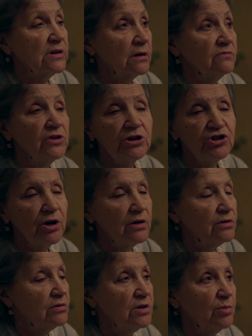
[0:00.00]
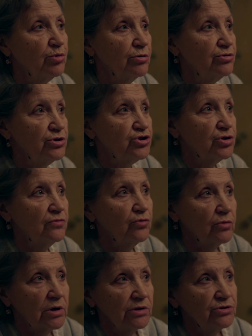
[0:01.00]
Вначале это не было
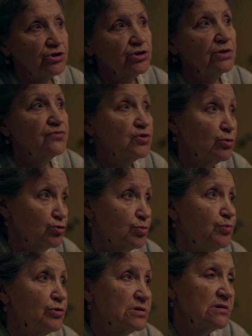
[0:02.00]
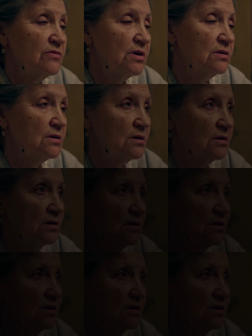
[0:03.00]
ничего, конечно. Это все уже после войны.